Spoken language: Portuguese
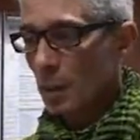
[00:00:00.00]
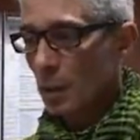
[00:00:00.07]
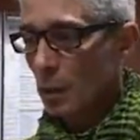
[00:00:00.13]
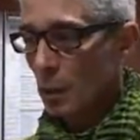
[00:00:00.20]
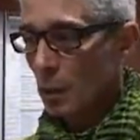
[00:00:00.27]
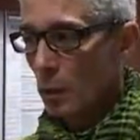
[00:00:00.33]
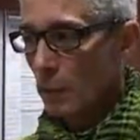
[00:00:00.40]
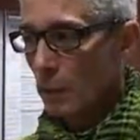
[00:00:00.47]

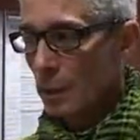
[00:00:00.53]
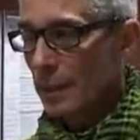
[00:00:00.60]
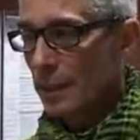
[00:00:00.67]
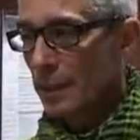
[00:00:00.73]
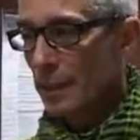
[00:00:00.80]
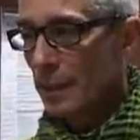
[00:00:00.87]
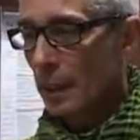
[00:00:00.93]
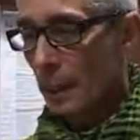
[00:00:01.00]
com a
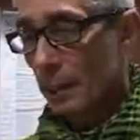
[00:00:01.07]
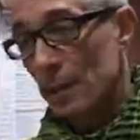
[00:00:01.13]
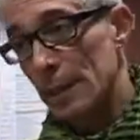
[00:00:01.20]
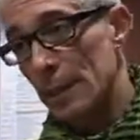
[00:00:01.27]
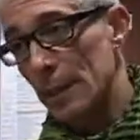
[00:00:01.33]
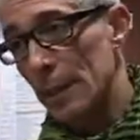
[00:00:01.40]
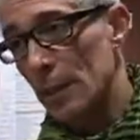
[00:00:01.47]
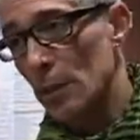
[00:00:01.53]
parceria, em
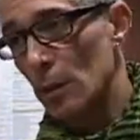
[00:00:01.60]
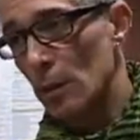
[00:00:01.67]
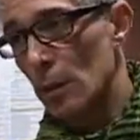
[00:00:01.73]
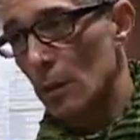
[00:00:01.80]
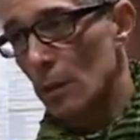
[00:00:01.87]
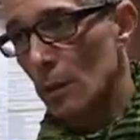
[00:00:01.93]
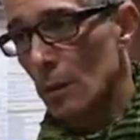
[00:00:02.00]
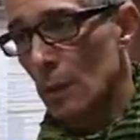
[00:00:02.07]
parceria
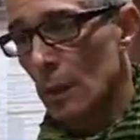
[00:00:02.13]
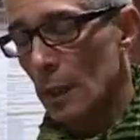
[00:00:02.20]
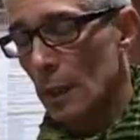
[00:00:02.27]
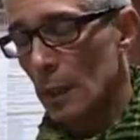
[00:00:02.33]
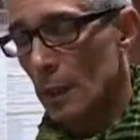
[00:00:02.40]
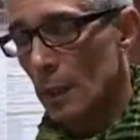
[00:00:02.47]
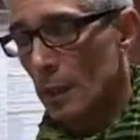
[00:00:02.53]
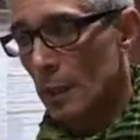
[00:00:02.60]
com, com
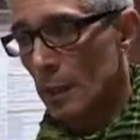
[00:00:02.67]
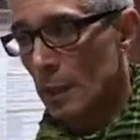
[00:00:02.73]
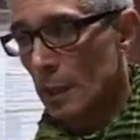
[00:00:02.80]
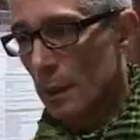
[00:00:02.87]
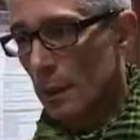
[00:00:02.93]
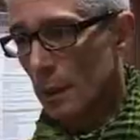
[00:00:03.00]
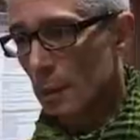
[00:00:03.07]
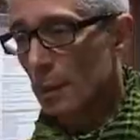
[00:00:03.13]
a,
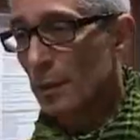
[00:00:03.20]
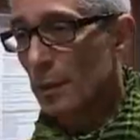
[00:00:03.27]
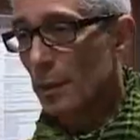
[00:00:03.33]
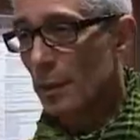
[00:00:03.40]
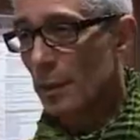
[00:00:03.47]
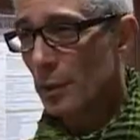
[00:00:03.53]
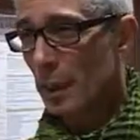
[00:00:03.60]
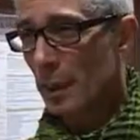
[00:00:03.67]
a, Comissão
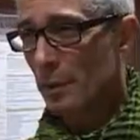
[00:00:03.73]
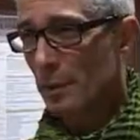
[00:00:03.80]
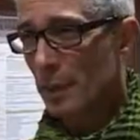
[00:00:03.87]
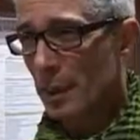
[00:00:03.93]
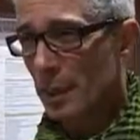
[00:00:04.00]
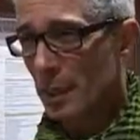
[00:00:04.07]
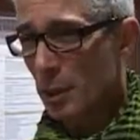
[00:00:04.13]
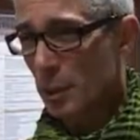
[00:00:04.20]
Nacional
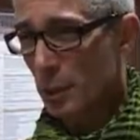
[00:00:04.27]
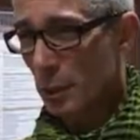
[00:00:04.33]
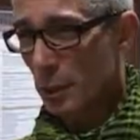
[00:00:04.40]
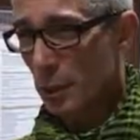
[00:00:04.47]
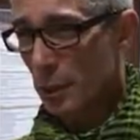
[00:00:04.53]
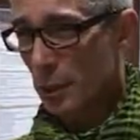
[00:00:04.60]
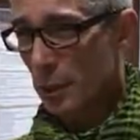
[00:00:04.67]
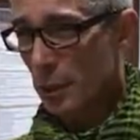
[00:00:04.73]
para as
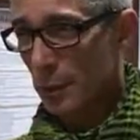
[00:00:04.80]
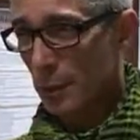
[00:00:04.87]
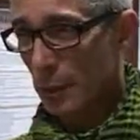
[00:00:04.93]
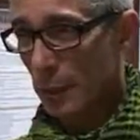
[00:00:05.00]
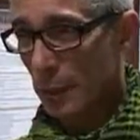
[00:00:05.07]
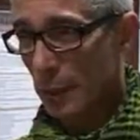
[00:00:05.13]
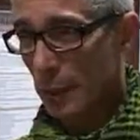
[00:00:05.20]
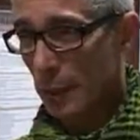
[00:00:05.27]
Comemorações do
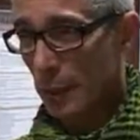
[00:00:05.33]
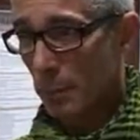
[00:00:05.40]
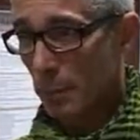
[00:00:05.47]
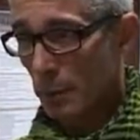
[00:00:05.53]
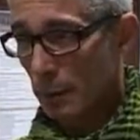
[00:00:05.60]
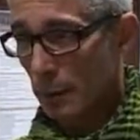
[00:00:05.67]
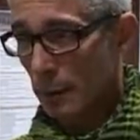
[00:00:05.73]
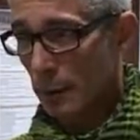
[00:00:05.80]
Centenário da
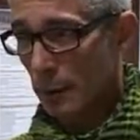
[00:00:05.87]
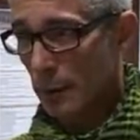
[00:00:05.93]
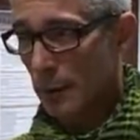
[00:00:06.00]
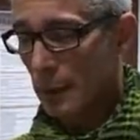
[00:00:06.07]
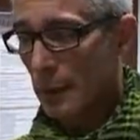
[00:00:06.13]
República.